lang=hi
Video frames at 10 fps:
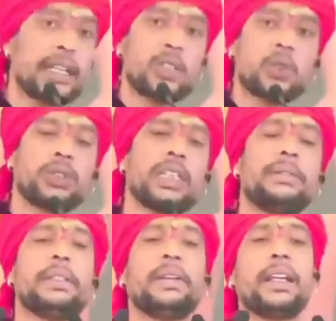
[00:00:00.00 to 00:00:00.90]
कह
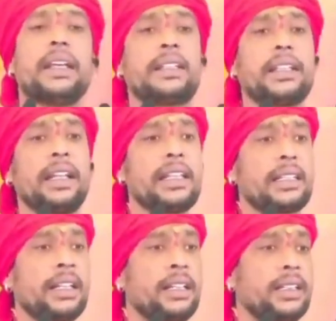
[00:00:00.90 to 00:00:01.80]
सुखदेव जी महाराज कह रहे हैं
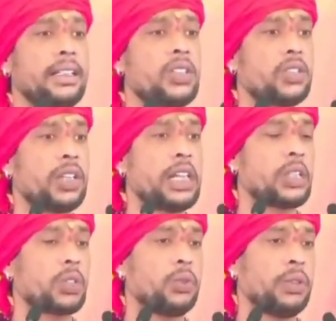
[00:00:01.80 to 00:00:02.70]
संगति
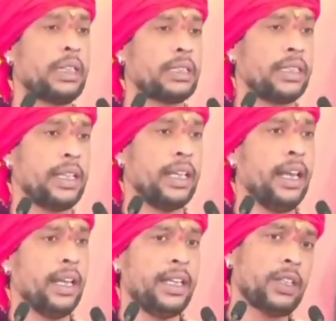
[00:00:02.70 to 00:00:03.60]
श्रेष्ठ होना
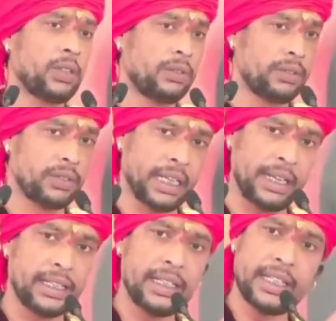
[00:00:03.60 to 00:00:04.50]
चाहिए ये
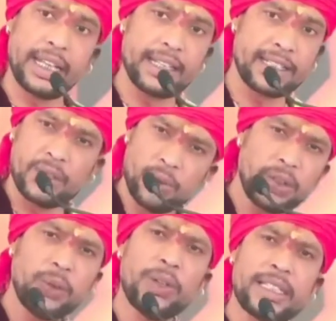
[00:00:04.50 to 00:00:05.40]
संगति कैसे
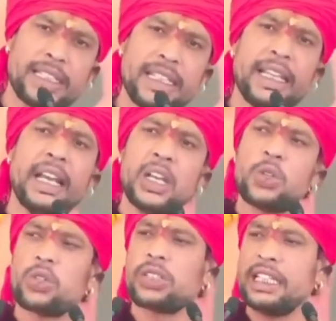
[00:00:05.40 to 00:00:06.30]
लोगों की होना चाहिए
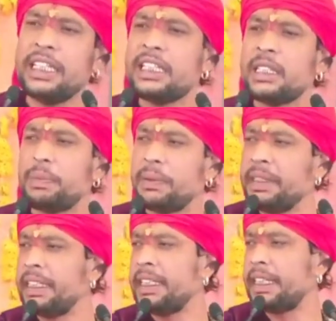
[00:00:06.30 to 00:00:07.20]
जो संत
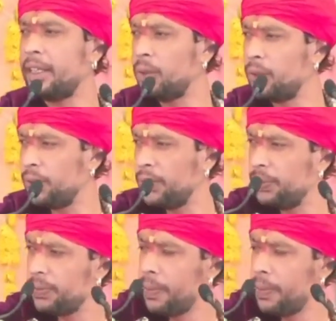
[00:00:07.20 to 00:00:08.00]
प्रवृत्ति के लोग हो